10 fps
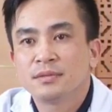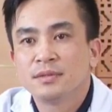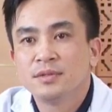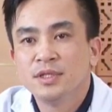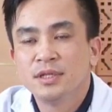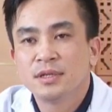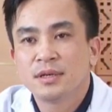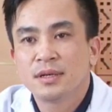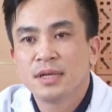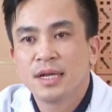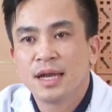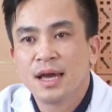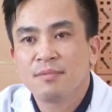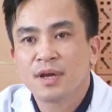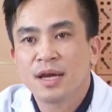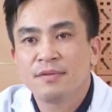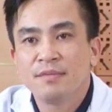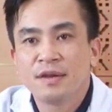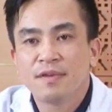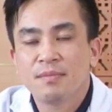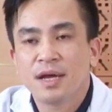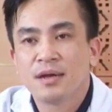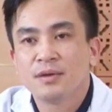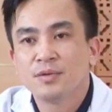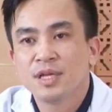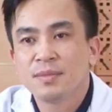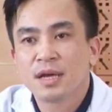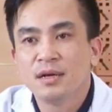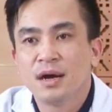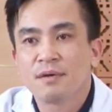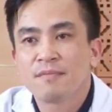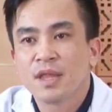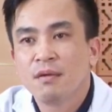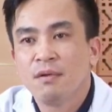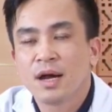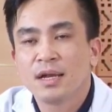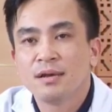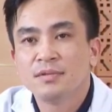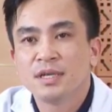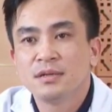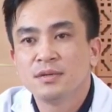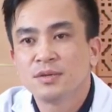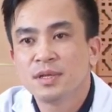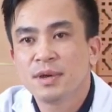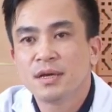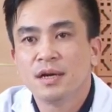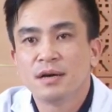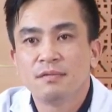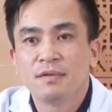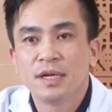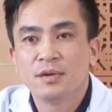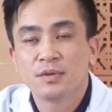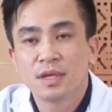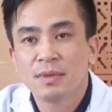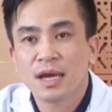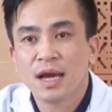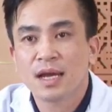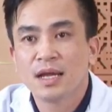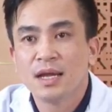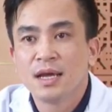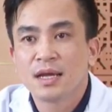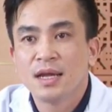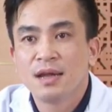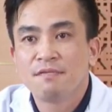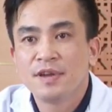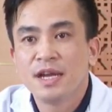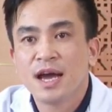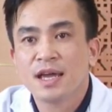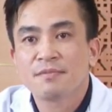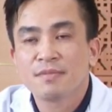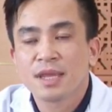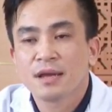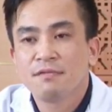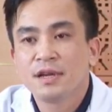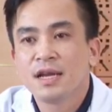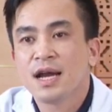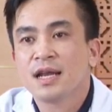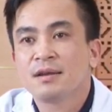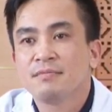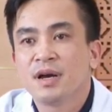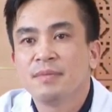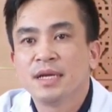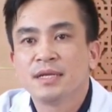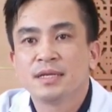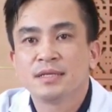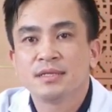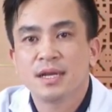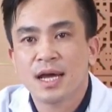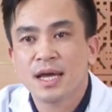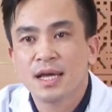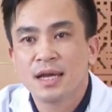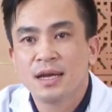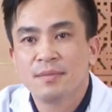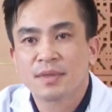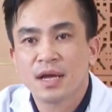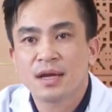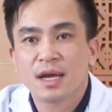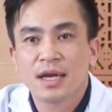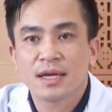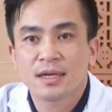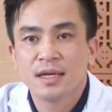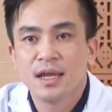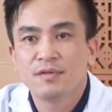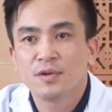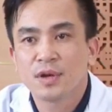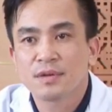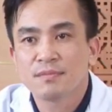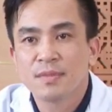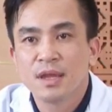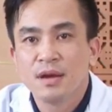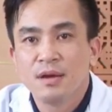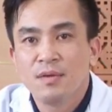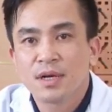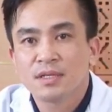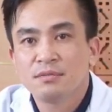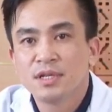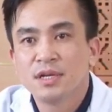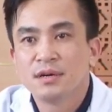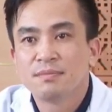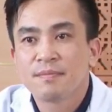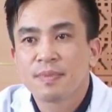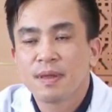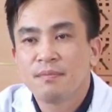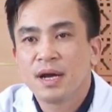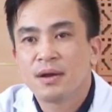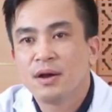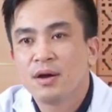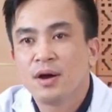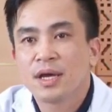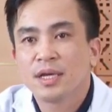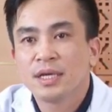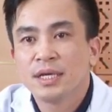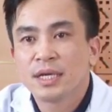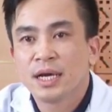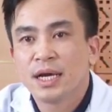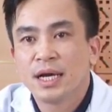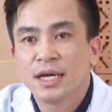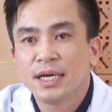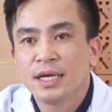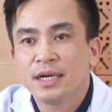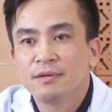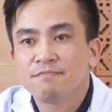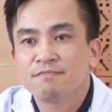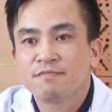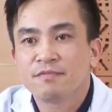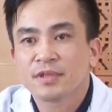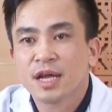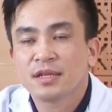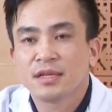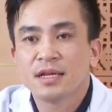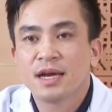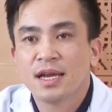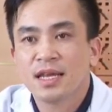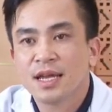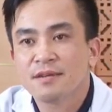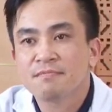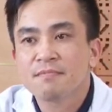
như để làm cái biện pháp là nút tĩnh mạch cửa hoặc kết hợp giữa nút tĩnh mạch cửa với nút tĩnh mạch gan để làm phì đại cái phần gan mà mình giữ lại làm tăng cái tỷ lệ phẫu thuật hoặc trong trường hợp mà đòi hỏi cái à, tăng thể tích gan nhanh